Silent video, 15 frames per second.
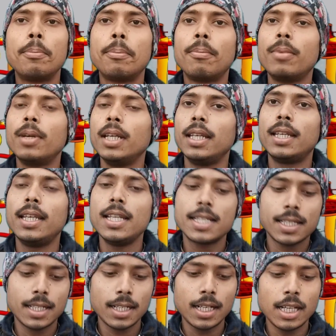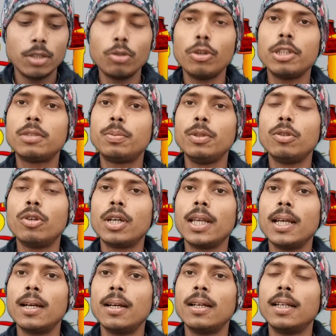आप किलस्कर का दो एच हो
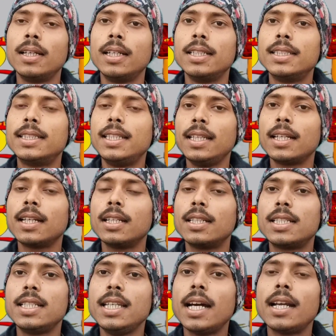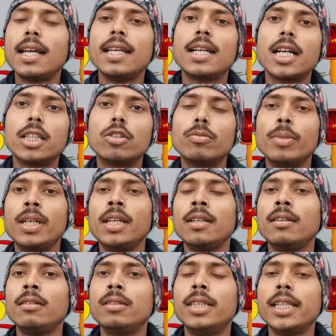गया सीआरआई का तो
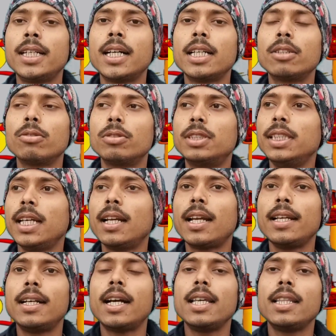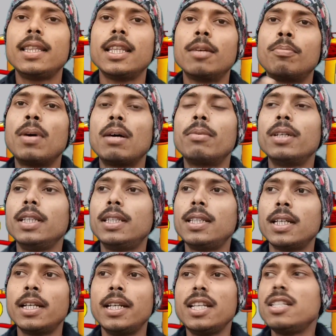मैंने देखा तो सीआरआई का इतना पावर
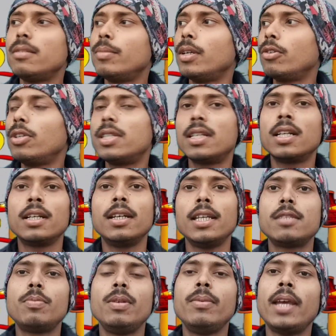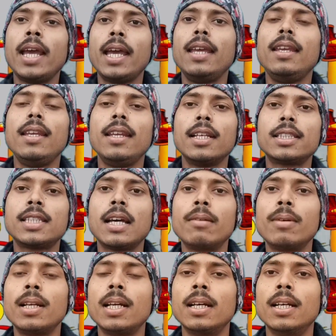इतना रेंज में और इतना एचपी में है ही नहीं
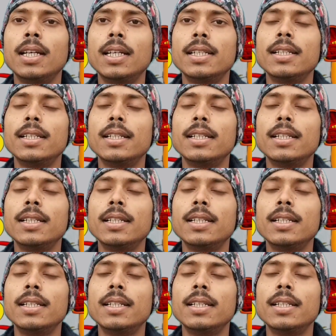अच्छा वाला